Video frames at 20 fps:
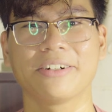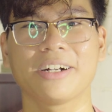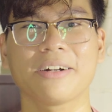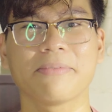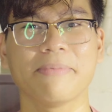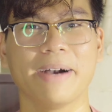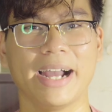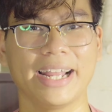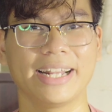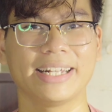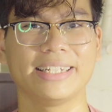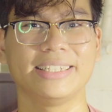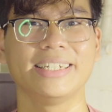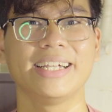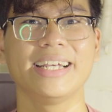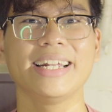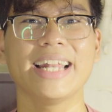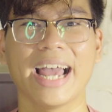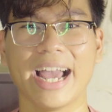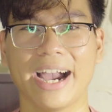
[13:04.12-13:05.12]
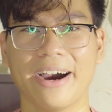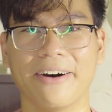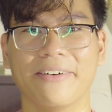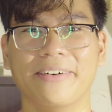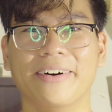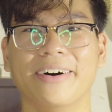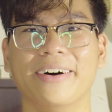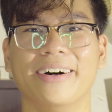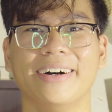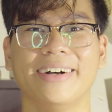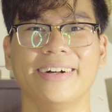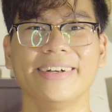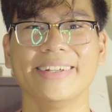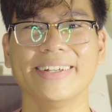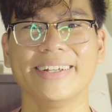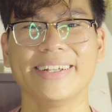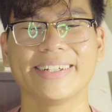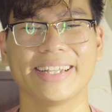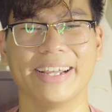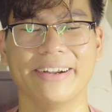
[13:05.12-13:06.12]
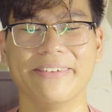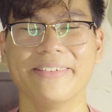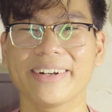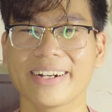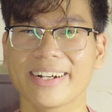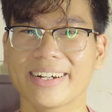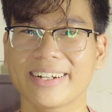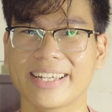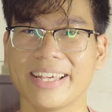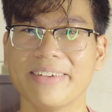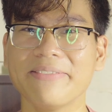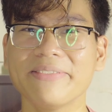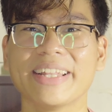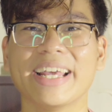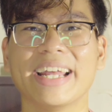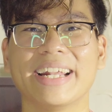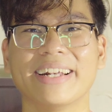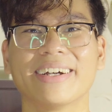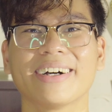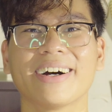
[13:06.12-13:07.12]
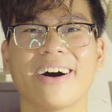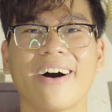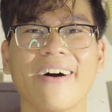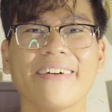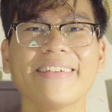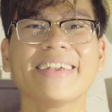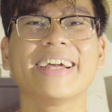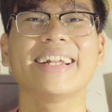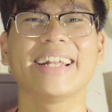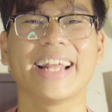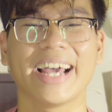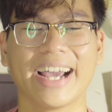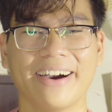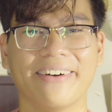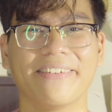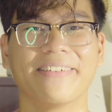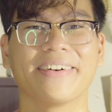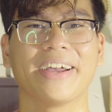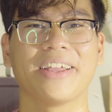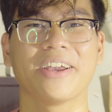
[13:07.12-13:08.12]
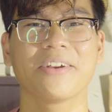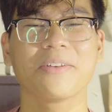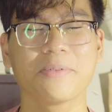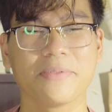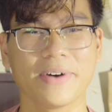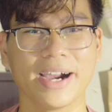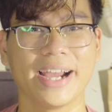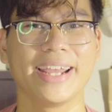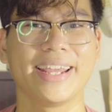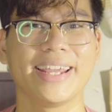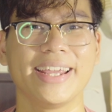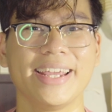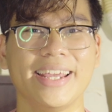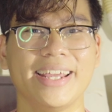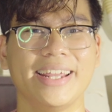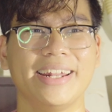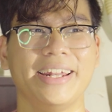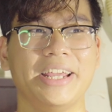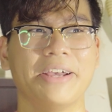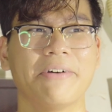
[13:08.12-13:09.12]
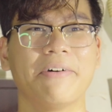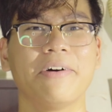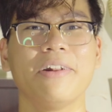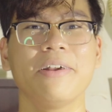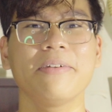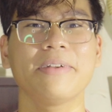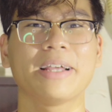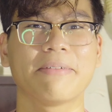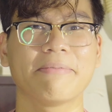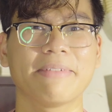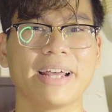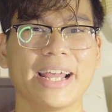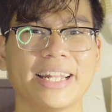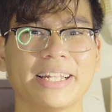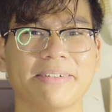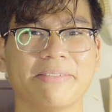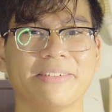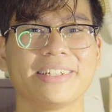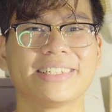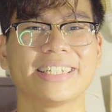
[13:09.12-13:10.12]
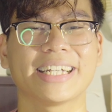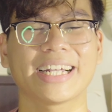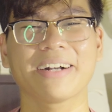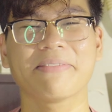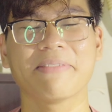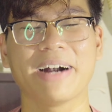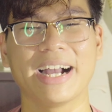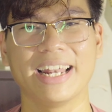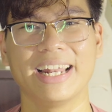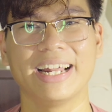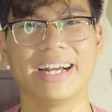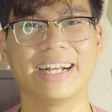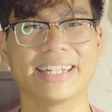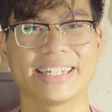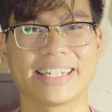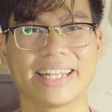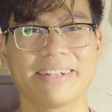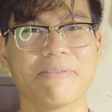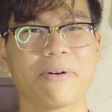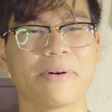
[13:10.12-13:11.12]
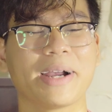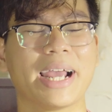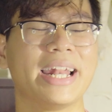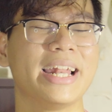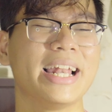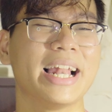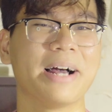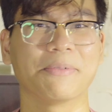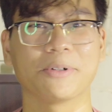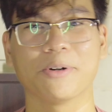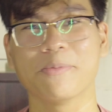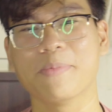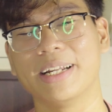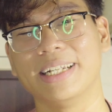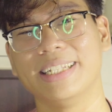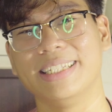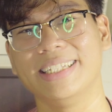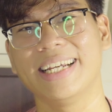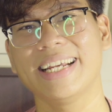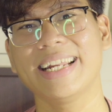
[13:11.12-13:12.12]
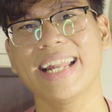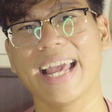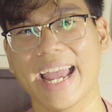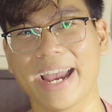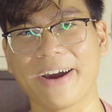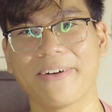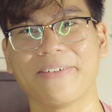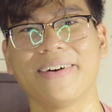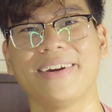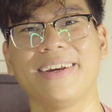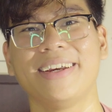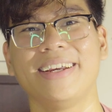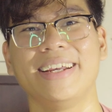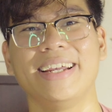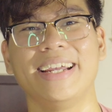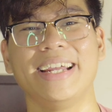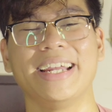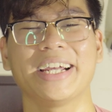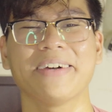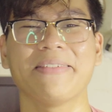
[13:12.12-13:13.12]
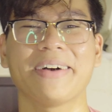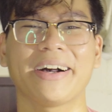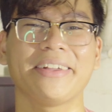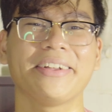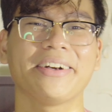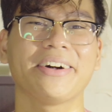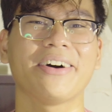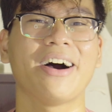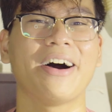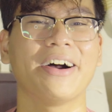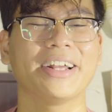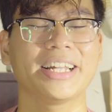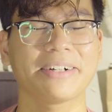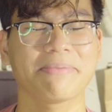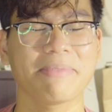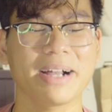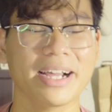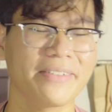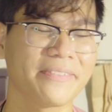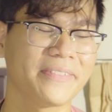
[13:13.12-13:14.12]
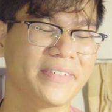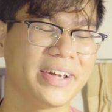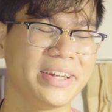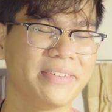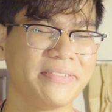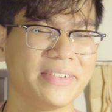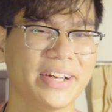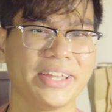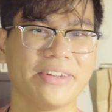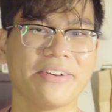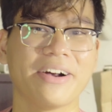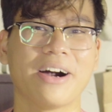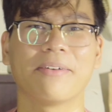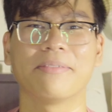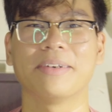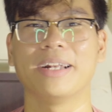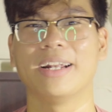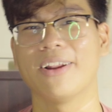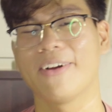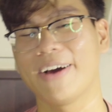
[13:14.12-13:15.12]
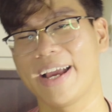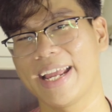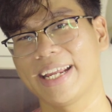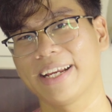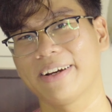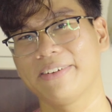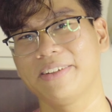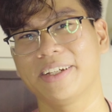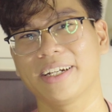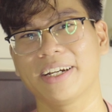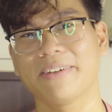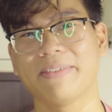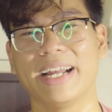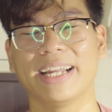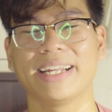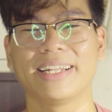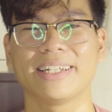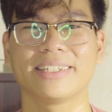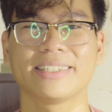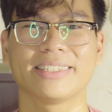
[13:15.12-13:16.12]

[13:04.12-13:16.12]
của các bạn như thế nào. Kiểu nó kiếm tiền nó khó như thế nào, kiểu giống như vậy. Thì clip ngày hôm nay thì tôi chia sẻ các bạn là cái một ngày đi làm của mình như thế nào. Thì các bạn có những câu hỏi thắc mắc về du học Đài Loan, coi như các bạn